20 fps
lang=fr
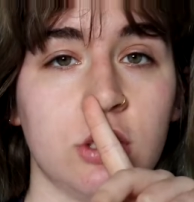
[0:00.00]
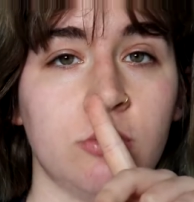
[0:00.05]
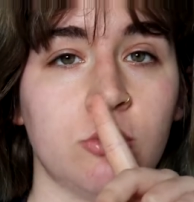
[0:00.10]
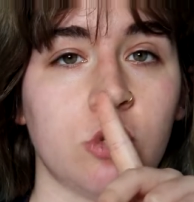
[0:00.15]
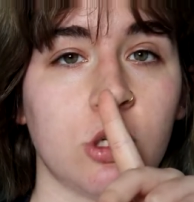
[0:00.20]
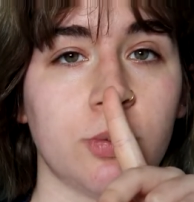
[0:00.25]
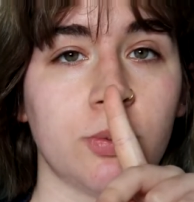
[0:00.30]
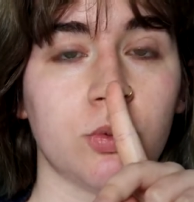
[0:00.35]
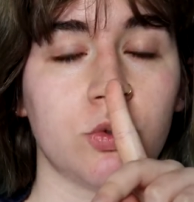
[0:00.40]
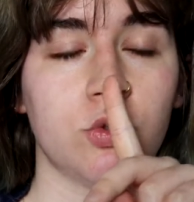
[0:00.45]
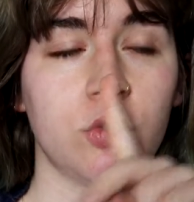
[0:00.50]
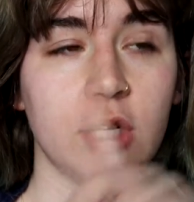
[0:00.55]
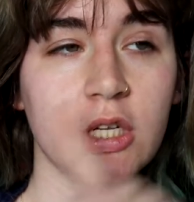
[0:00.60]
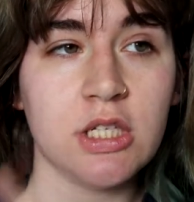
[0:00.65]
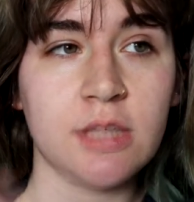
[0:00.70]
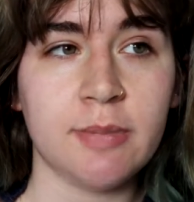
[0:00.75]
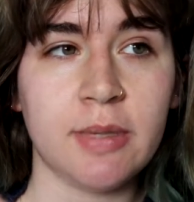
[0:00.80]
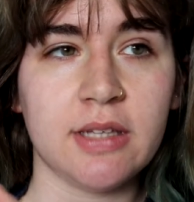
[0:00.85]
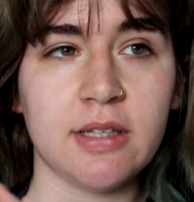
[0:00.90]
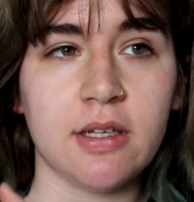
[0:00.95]
ils m'ont répondu
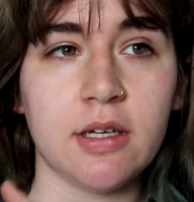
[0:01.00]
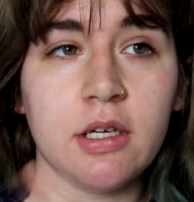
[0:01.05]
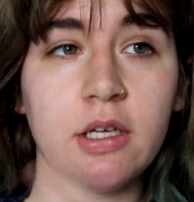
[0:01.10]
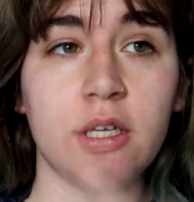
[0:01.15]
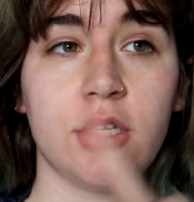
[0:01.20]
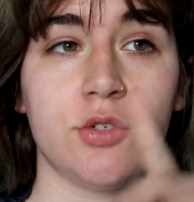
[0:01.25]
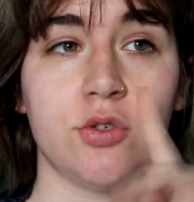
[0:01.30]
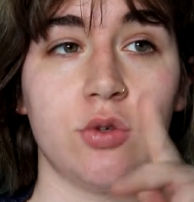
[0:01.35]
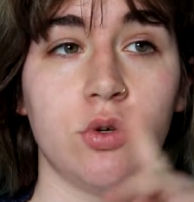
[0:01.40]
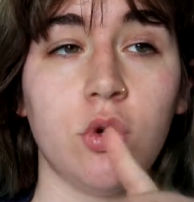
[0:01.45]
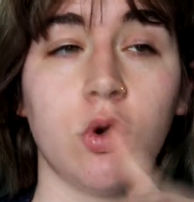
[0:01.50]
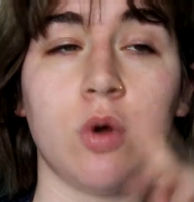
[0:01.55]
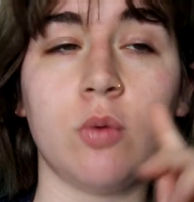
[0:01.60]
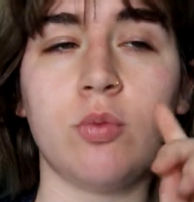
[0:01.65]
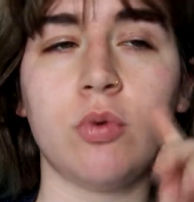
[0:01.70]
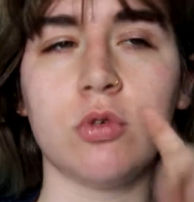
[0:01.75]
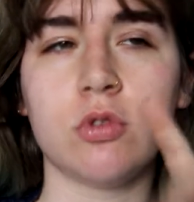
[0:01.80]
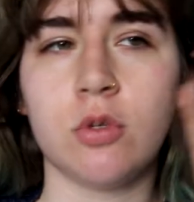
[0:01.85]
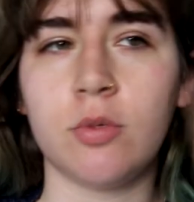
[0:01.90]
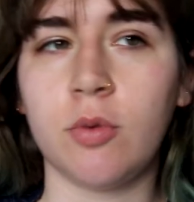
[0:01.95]
lundi matin et j'ai eu le
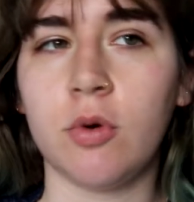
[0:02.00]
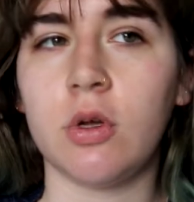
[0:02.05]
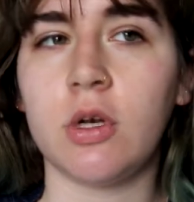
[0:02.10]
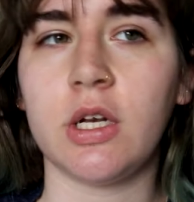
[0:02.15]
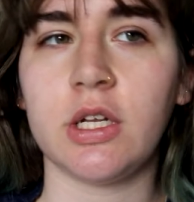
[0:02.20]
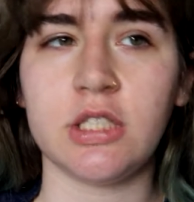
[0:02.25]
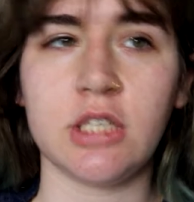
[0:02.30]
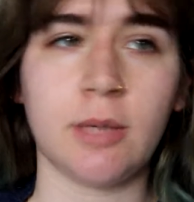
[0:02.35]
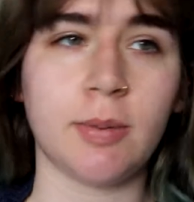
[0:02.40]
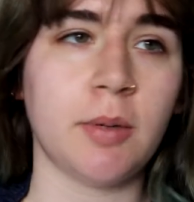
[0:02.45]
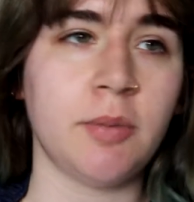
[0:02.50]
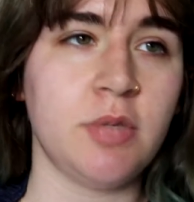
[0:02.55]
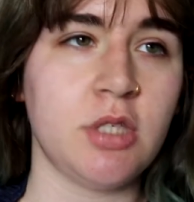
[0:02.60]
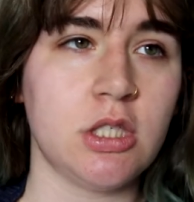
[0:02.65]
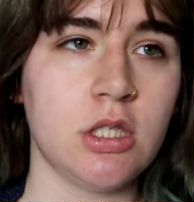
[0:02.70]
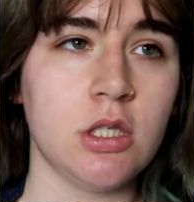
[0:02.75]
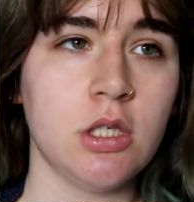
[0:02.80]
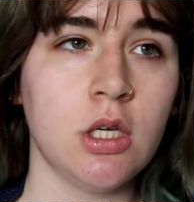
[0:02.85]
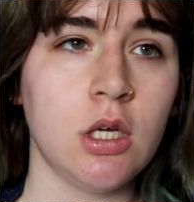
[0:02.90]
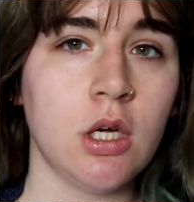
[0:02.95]
remboursement lundi
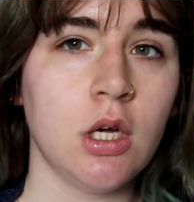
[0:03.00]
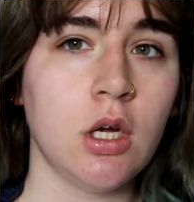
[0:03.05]
après-midi.